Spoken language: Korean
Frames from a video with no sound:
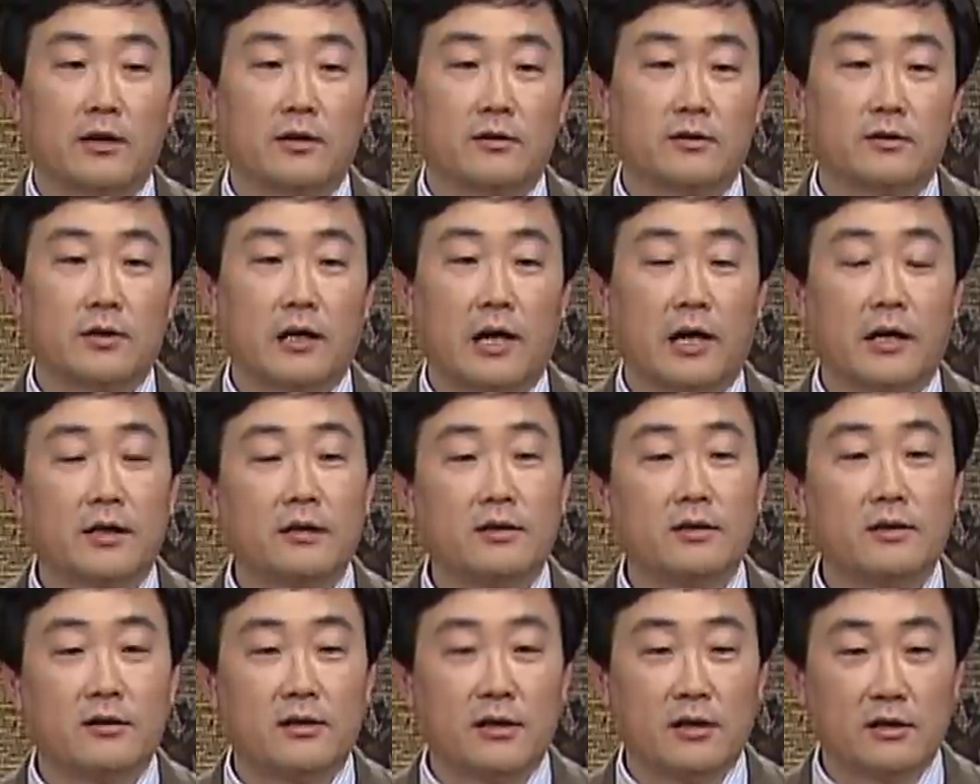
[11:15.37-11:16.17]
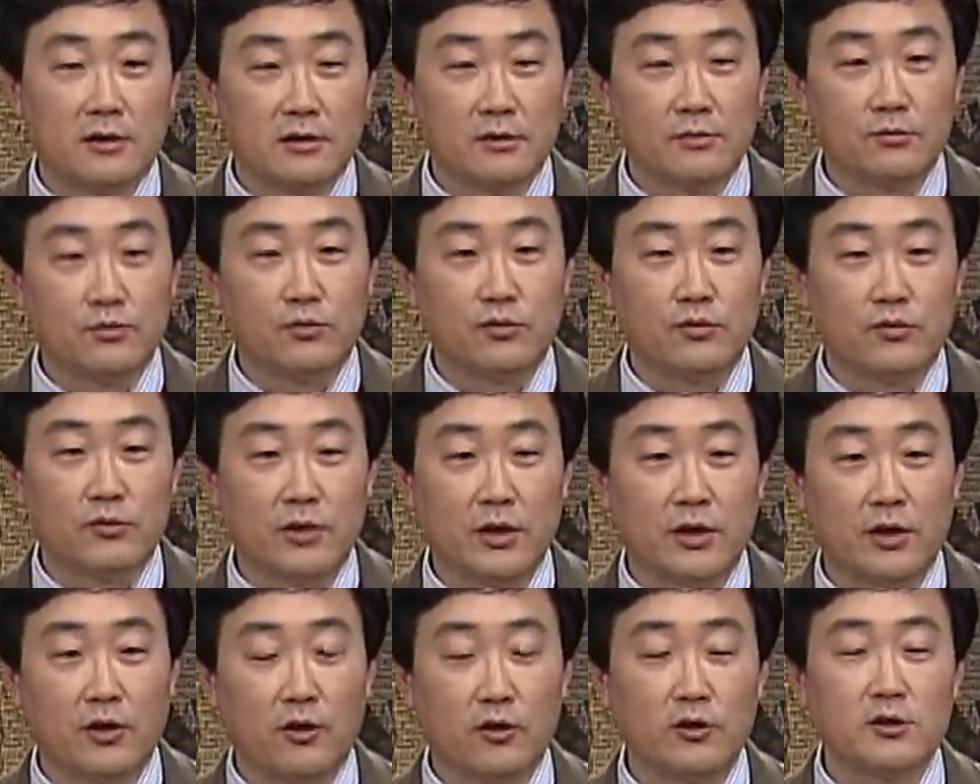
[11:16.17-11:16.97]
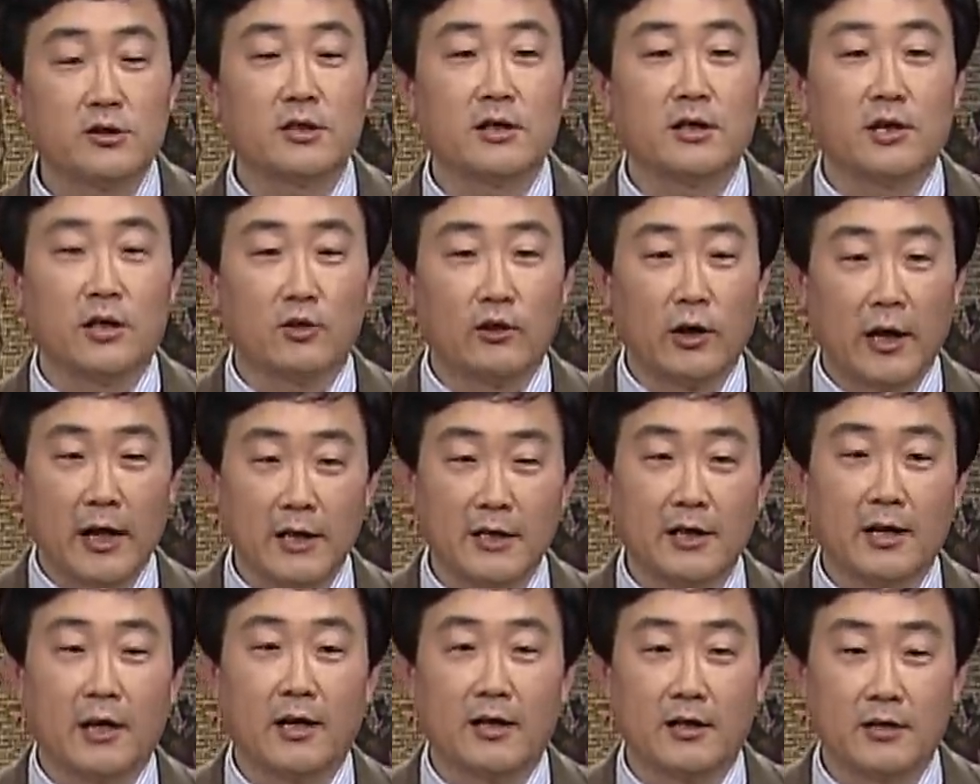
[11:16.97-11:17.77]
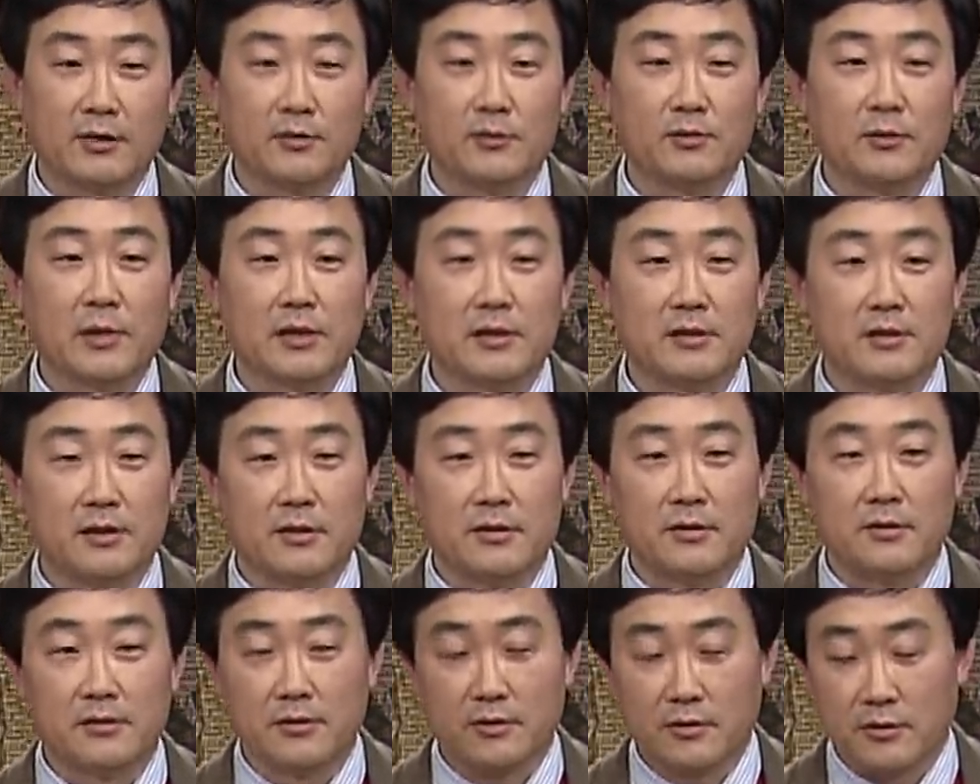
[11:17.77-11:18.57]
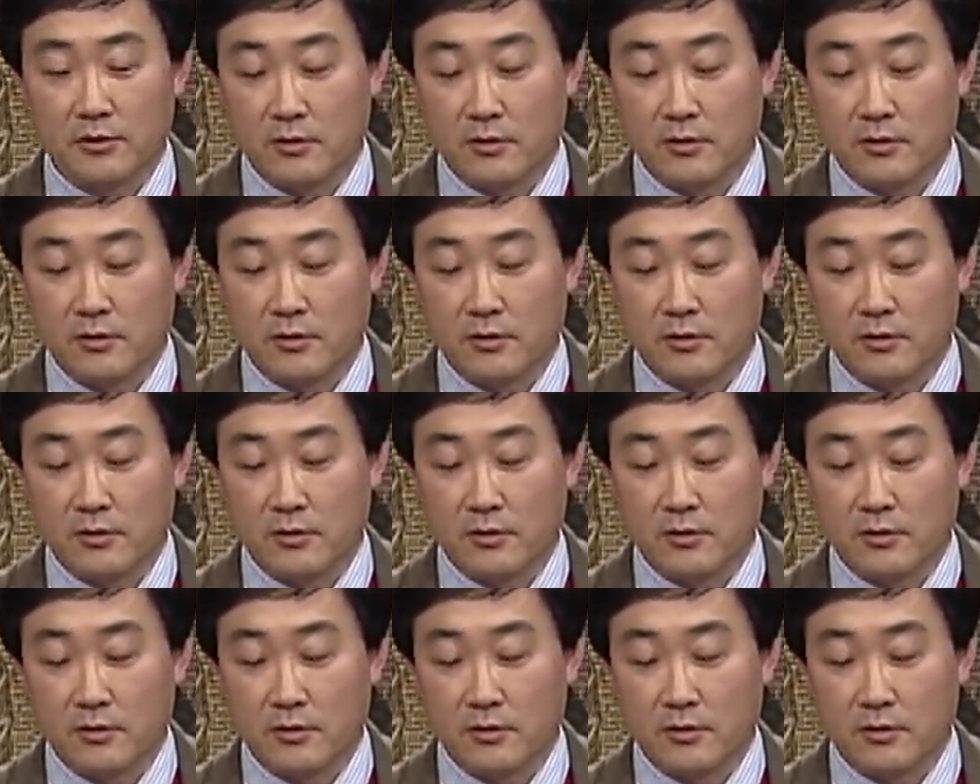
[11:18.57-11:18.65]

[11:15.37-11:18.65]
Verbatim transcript: 이것은 악인들의 등불이 꺼지기라도 하냐 이 말이에요.